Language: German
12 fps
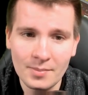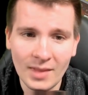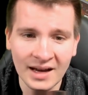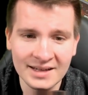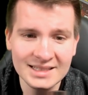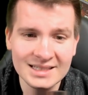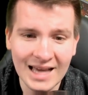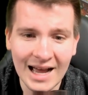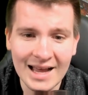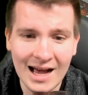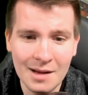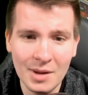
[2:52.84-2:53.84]
Die
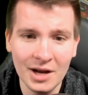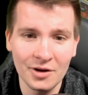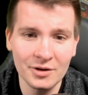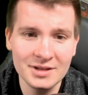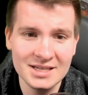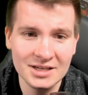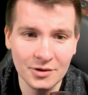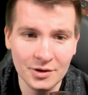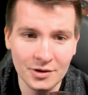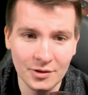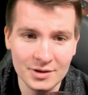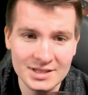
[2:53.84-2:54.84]
Sky Hammer
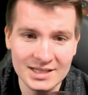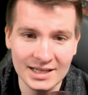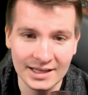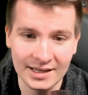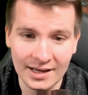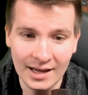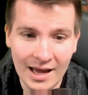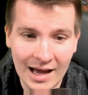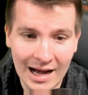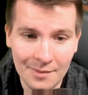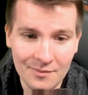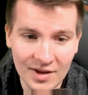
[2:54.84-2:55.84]
1999
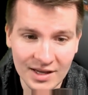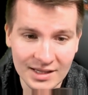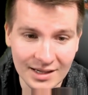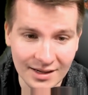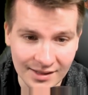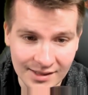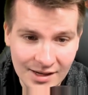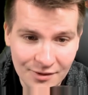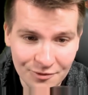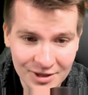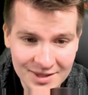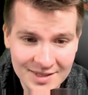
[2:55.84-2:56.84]
haben wir hier.
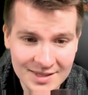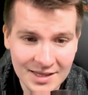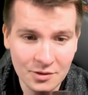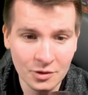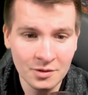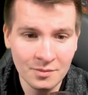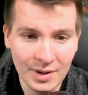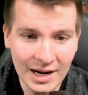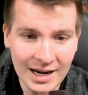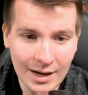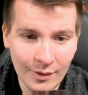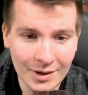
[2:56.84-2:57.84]
40 Sekunden
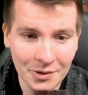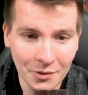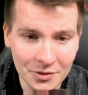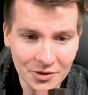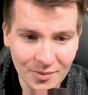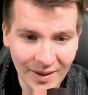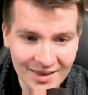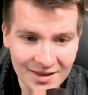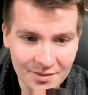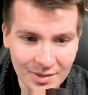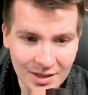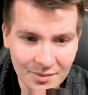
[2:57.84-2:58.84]
Brenndauer,
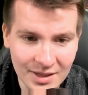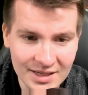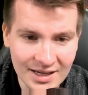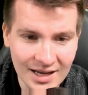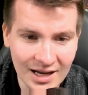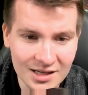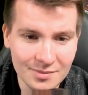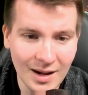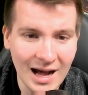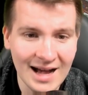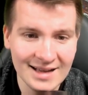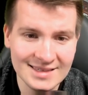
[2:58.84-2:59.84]
29 mm
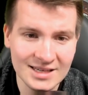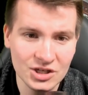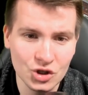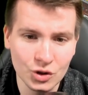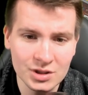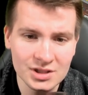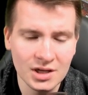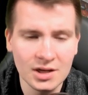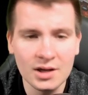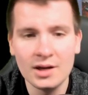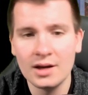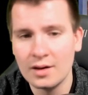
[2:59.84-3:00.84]
Kaliber, 18 Schuss.
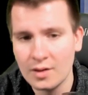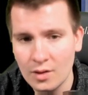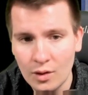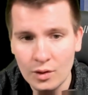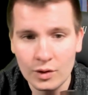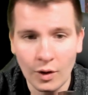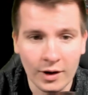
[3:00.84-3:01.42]
Ja,